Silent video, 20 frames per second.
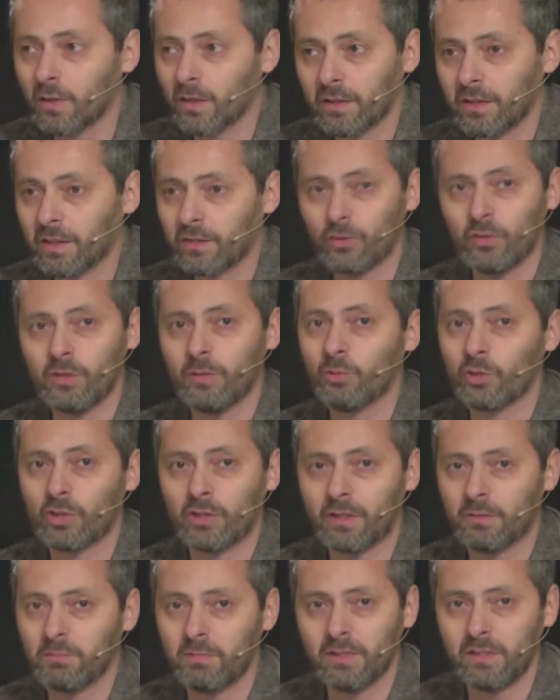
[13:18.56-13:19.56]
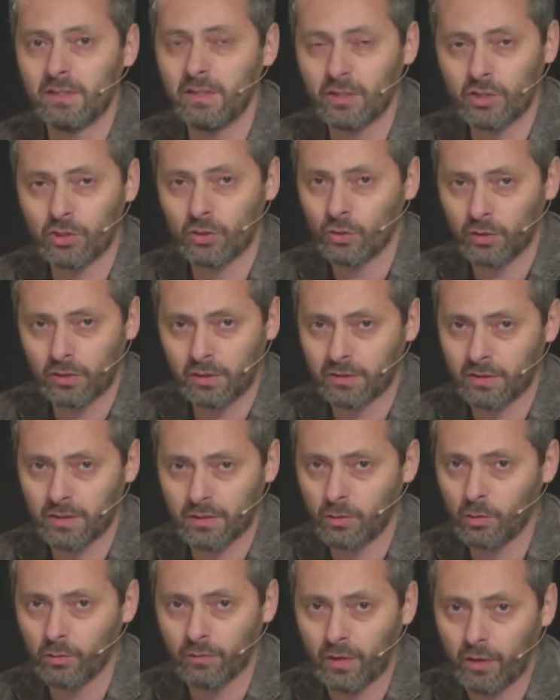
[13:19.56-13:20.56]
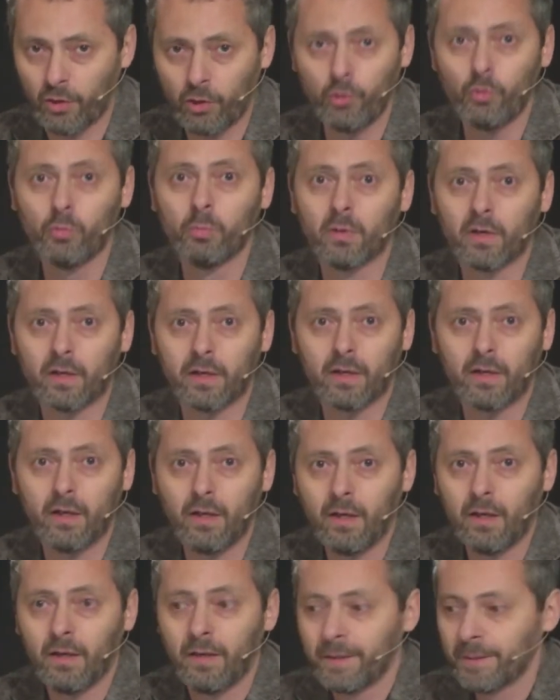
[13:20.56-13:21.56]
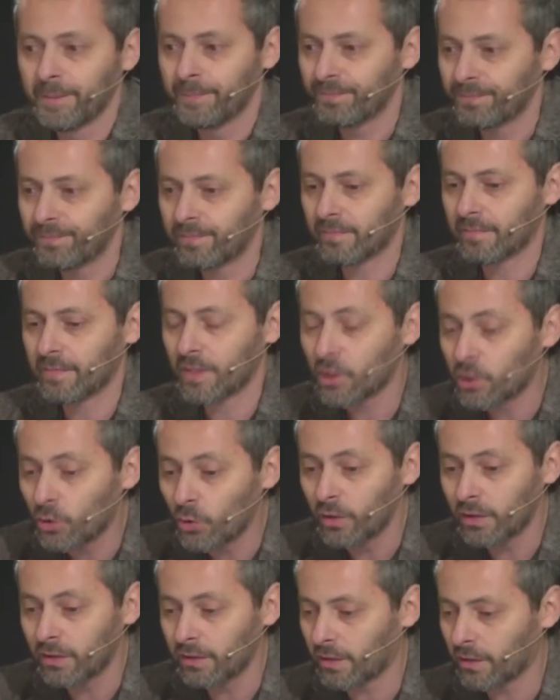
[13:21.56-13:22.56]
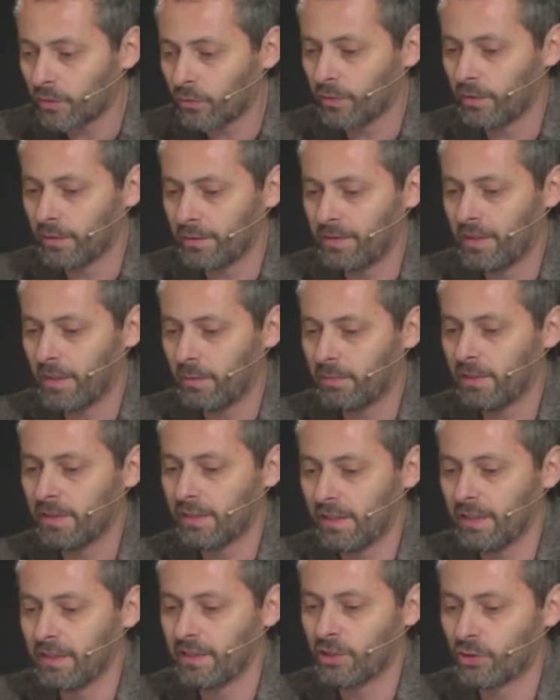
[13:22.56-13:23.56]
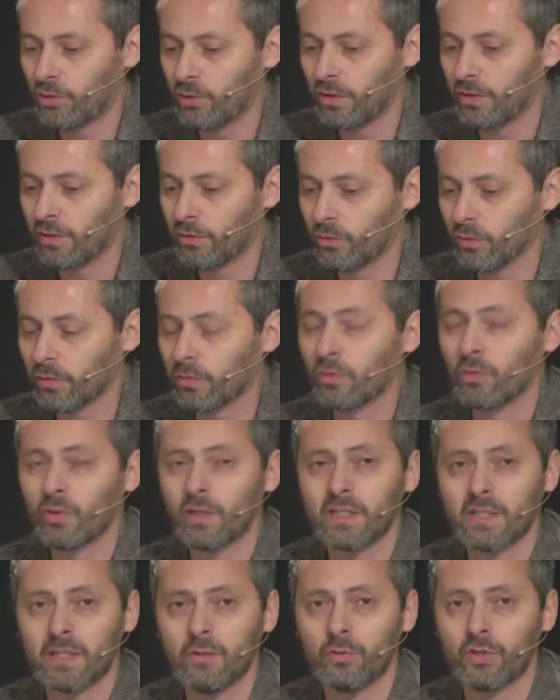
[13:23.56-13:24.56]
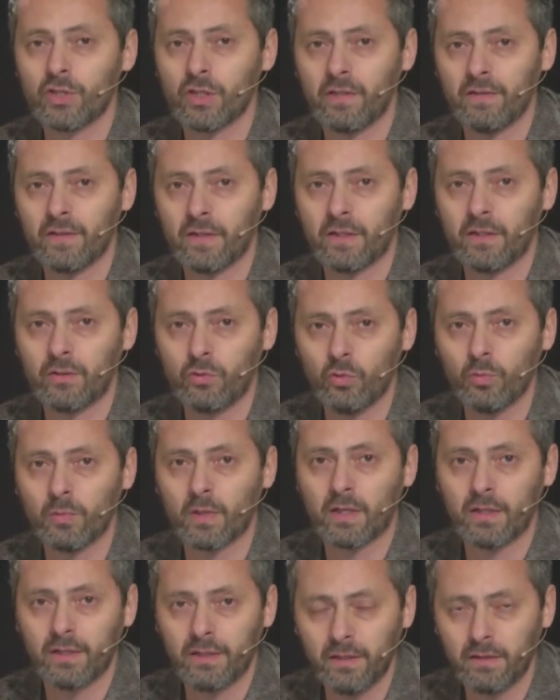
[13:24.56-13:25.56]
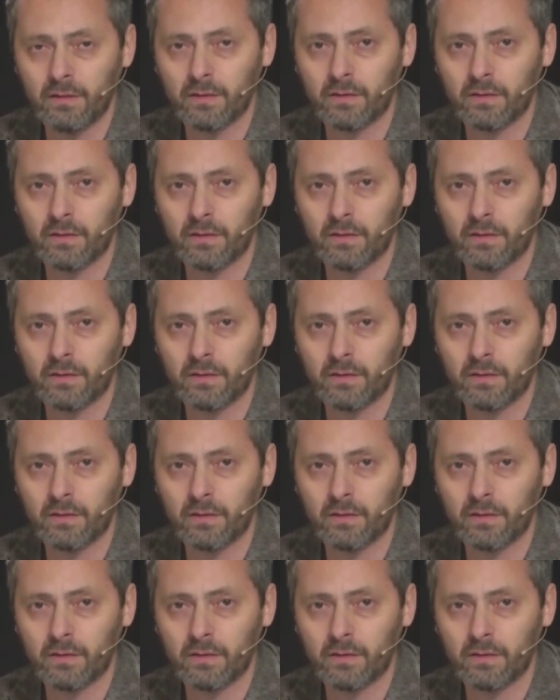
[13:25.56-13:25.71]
Никто не может объяснить, что это за слово юмор, Что это такое, не объяснил еще никто. Но если у человека юмора нет,